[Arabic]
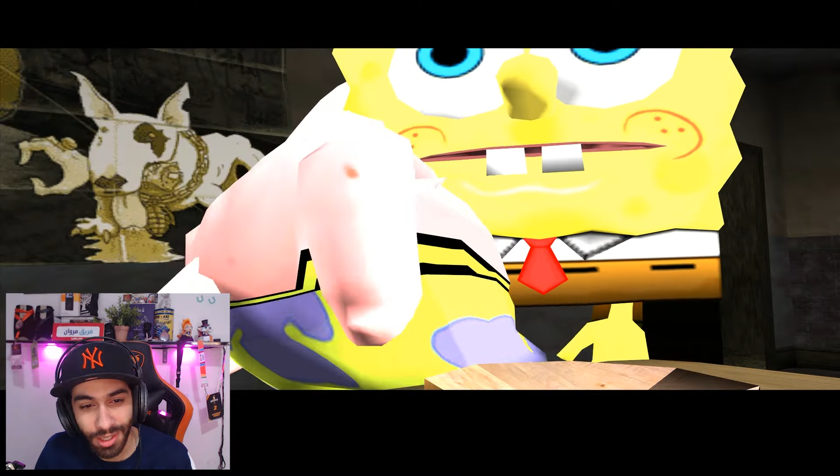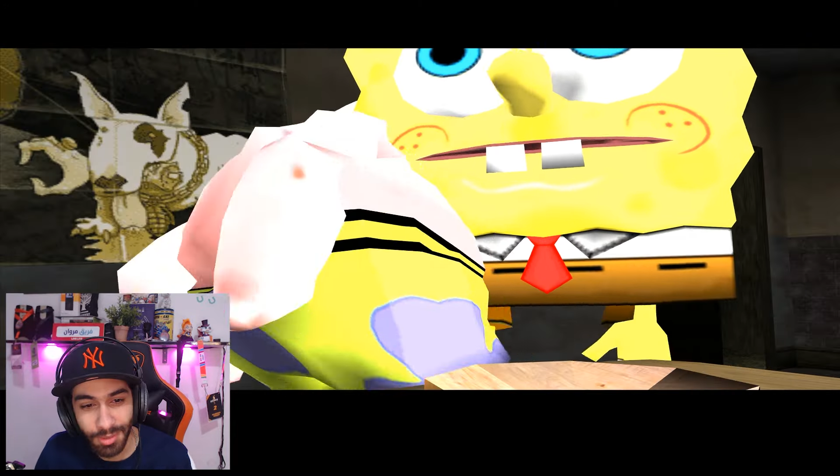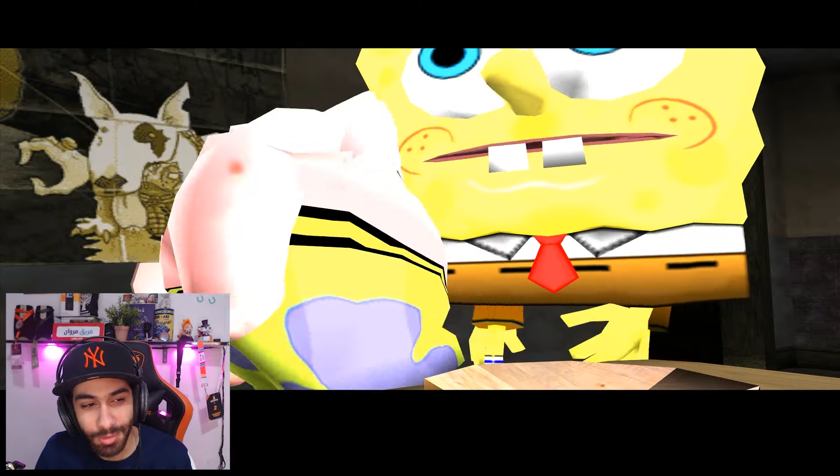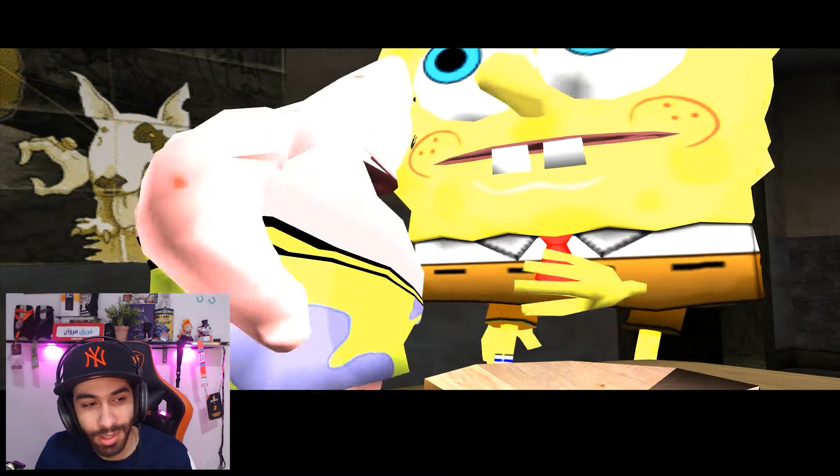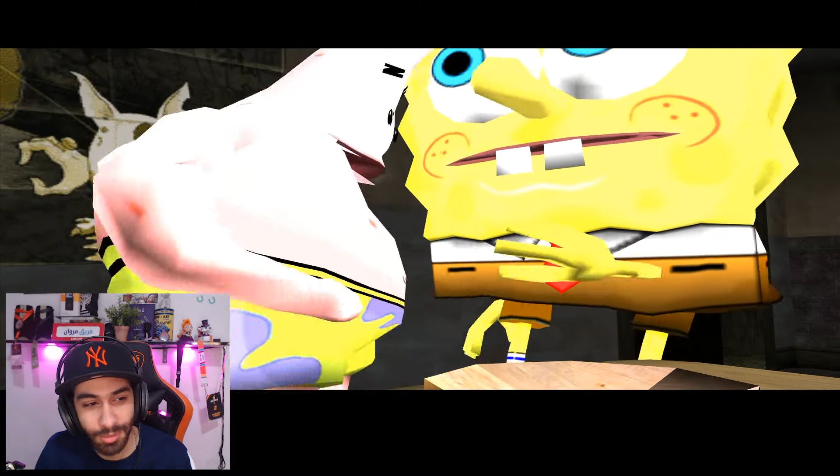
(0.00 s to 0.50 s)

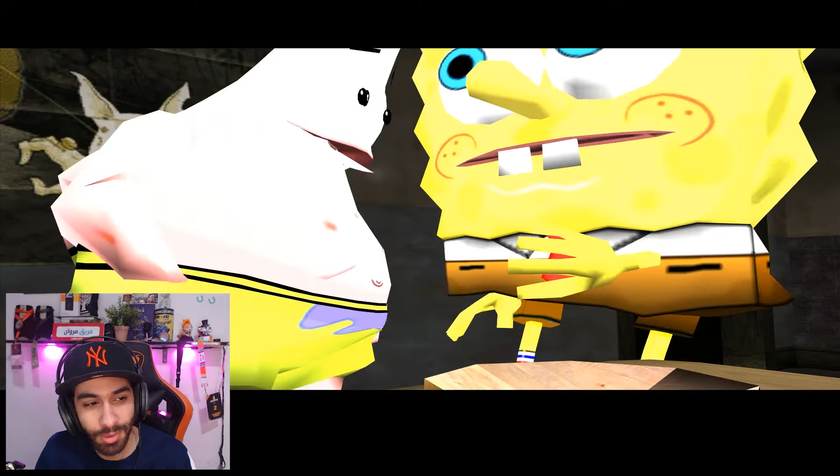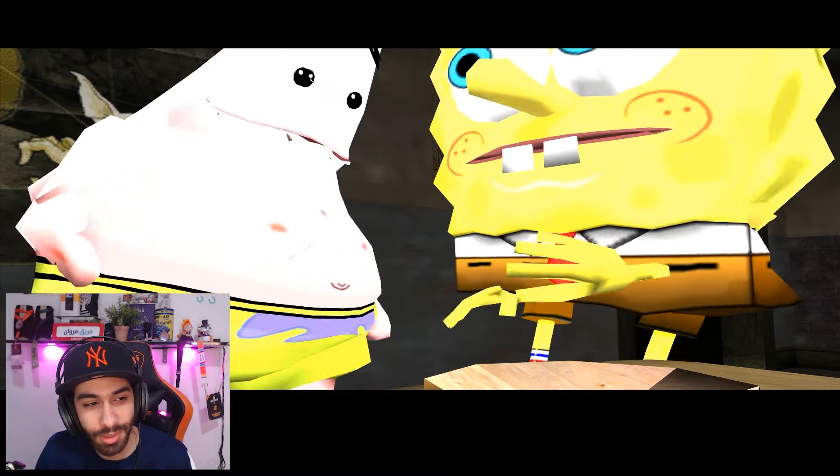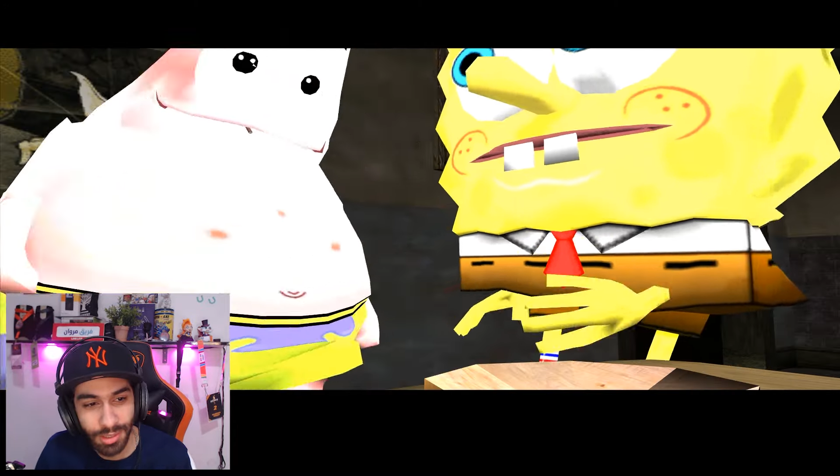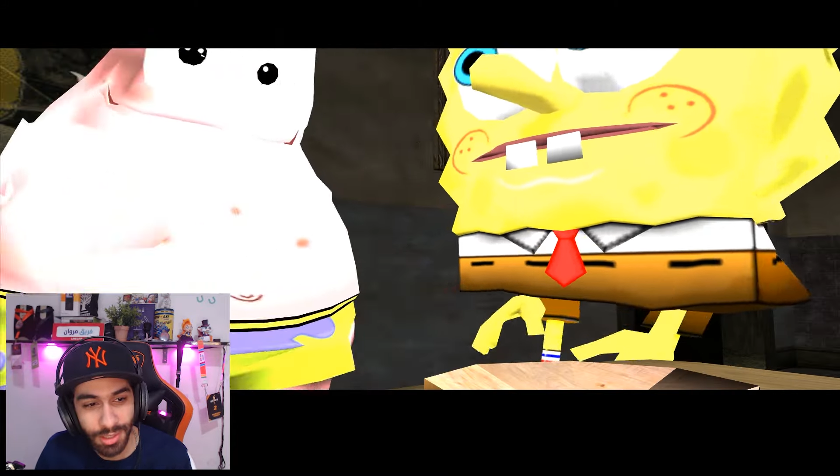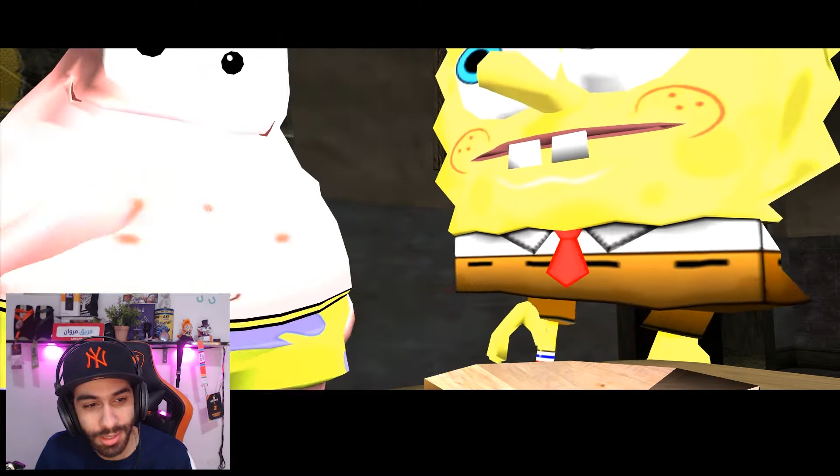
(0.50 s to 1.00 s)
حبيب قلبي
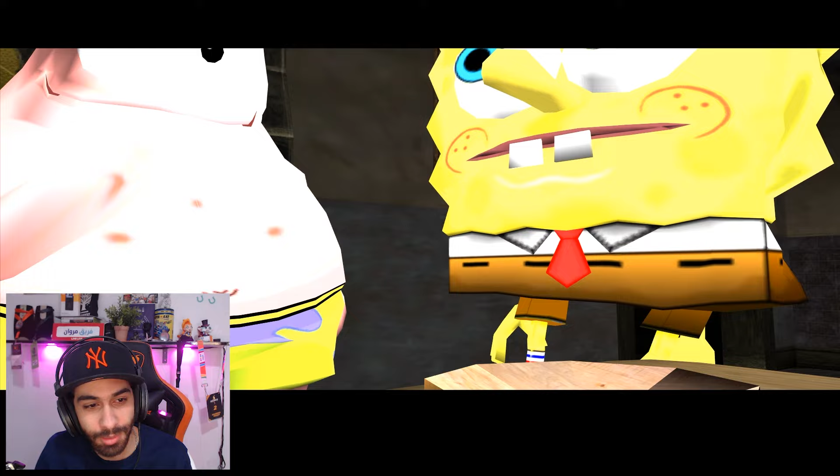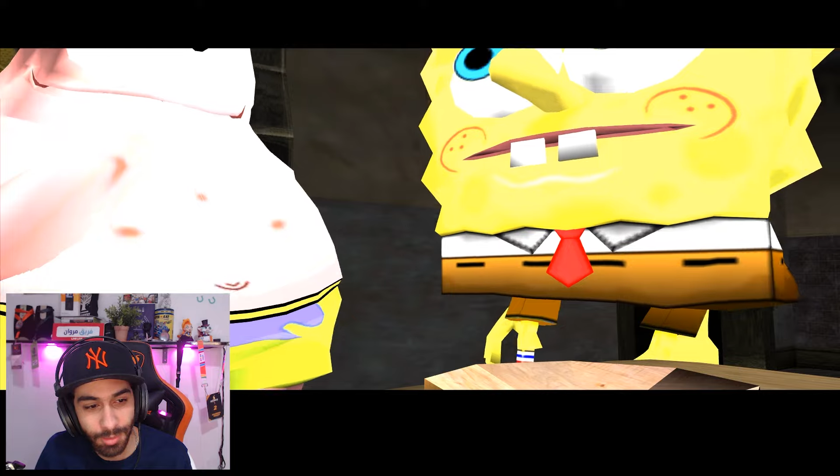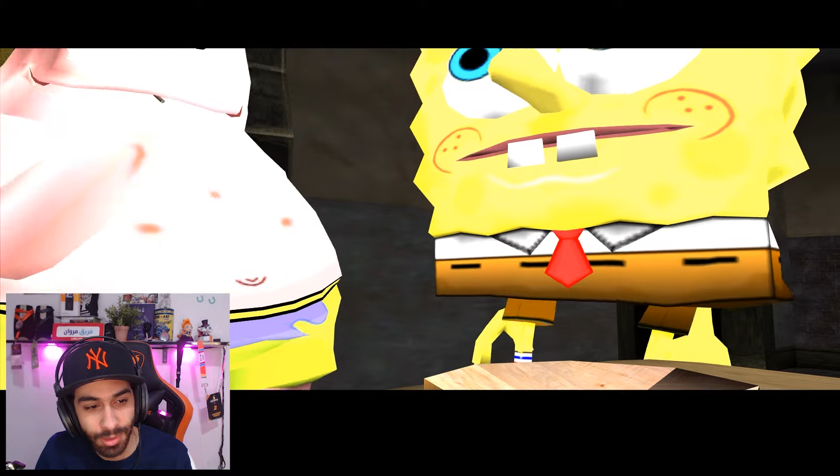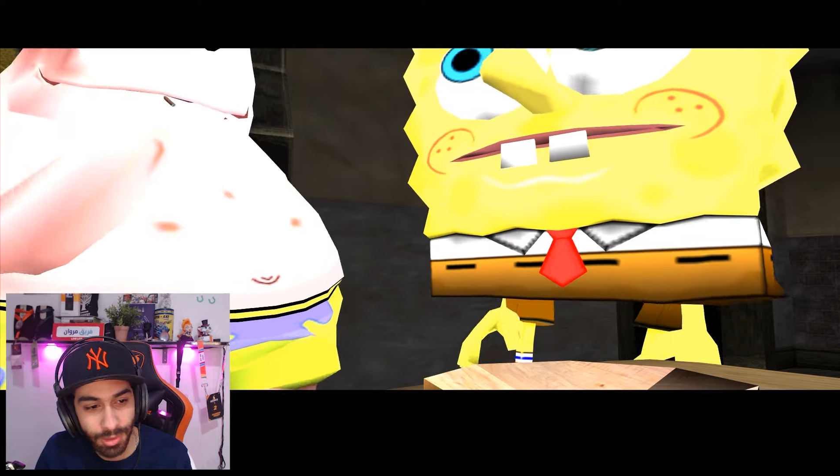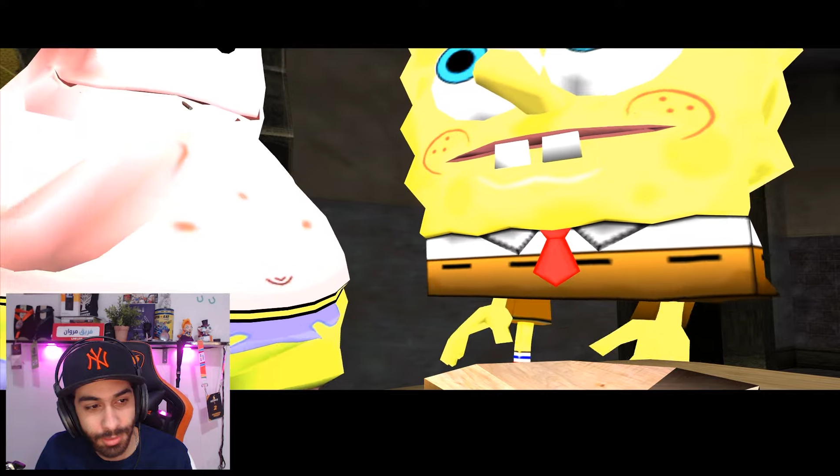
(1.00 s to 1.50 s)
والله تسلم
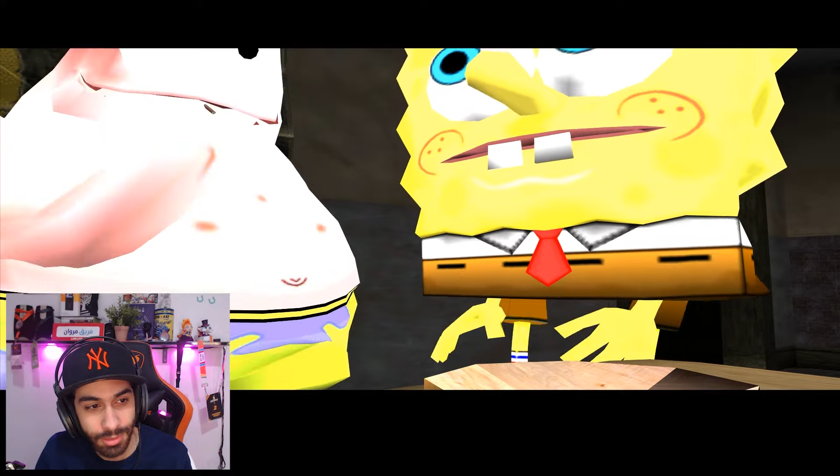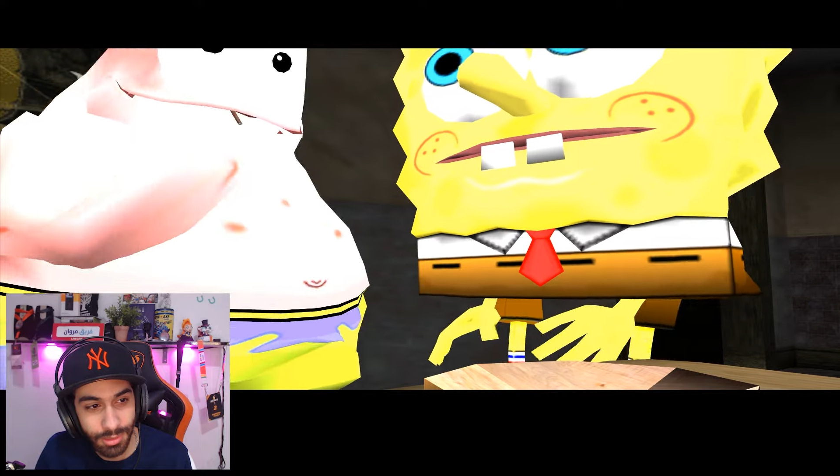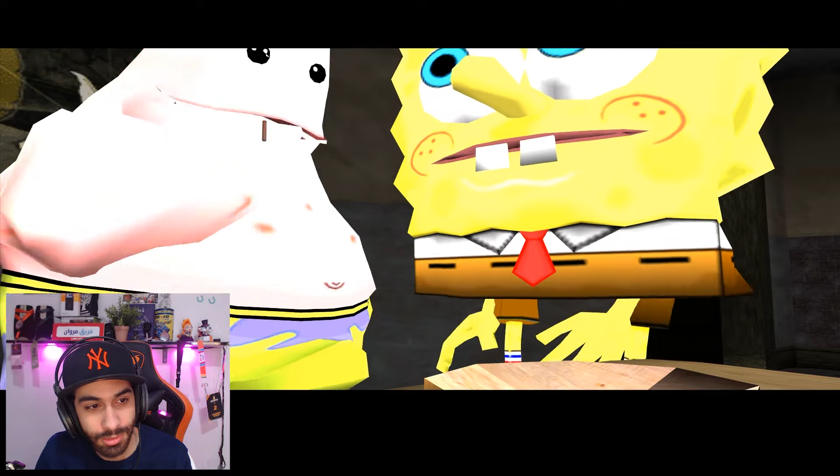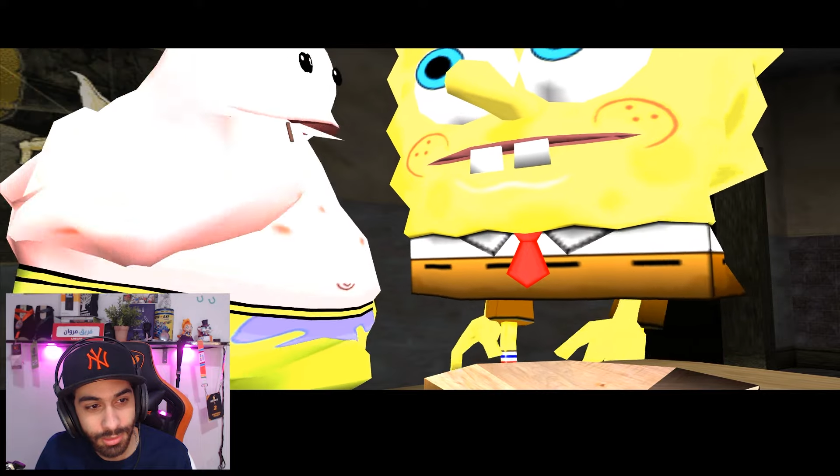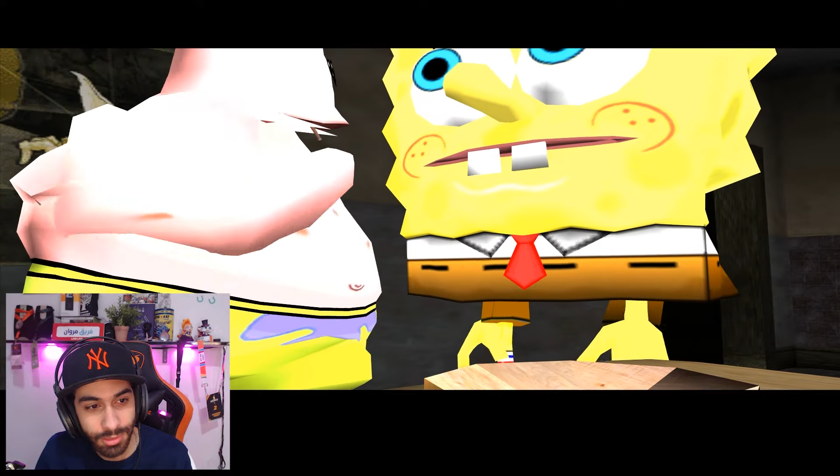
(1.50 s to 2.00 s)
والله يا
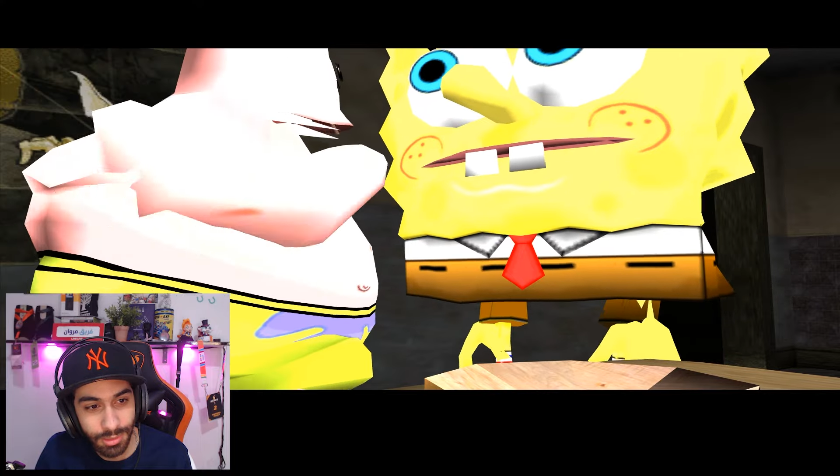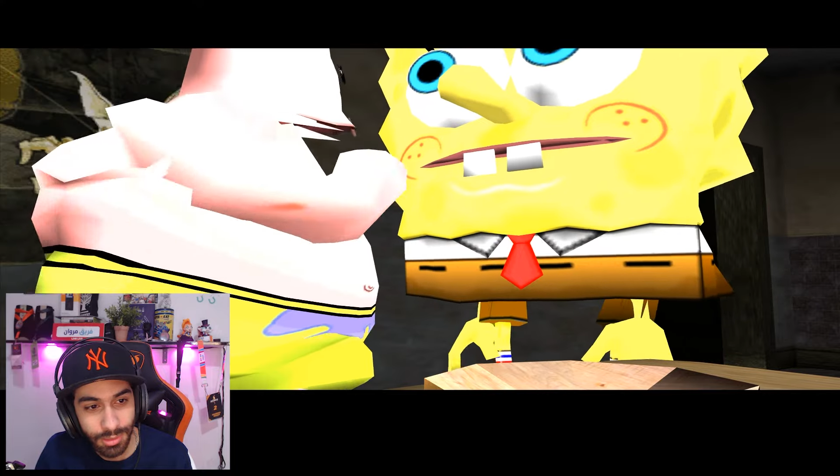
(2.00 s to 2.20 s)
بسيط